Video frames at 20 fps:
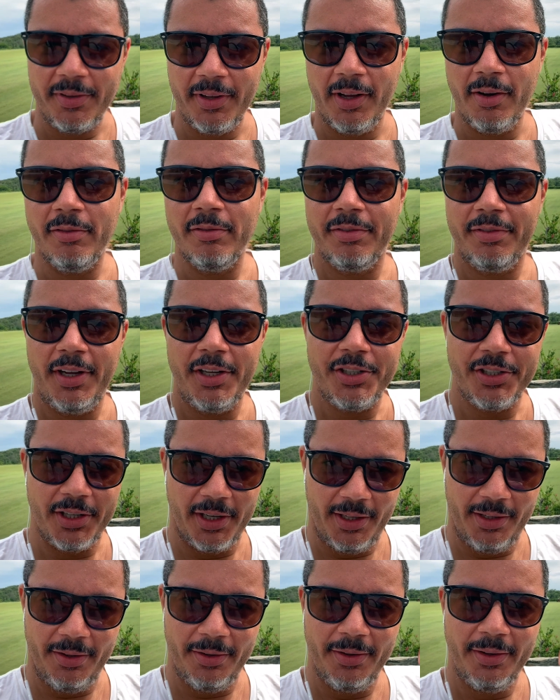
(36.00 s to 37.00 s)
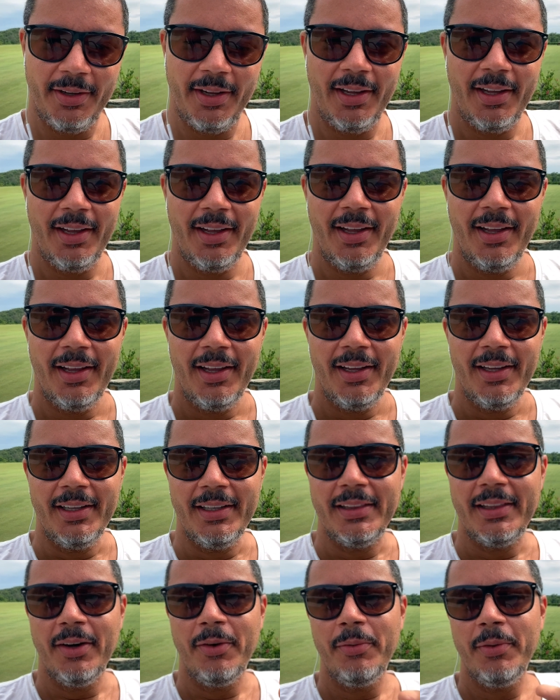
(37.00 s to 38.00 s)
ficam fechando.
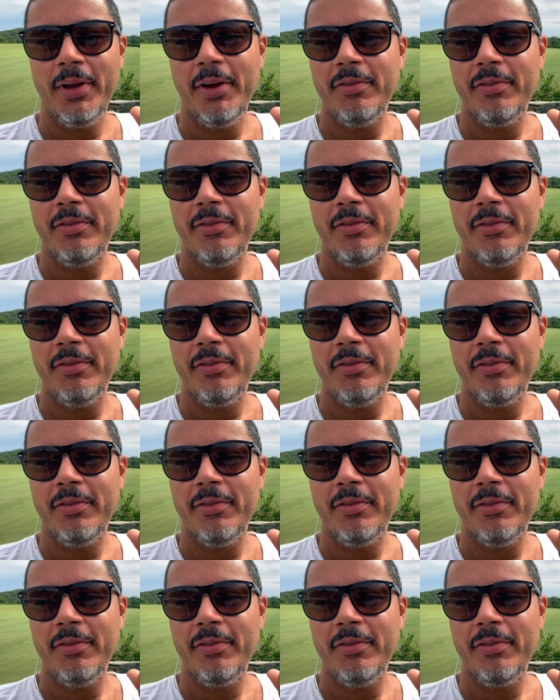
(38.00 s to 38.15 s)
Então,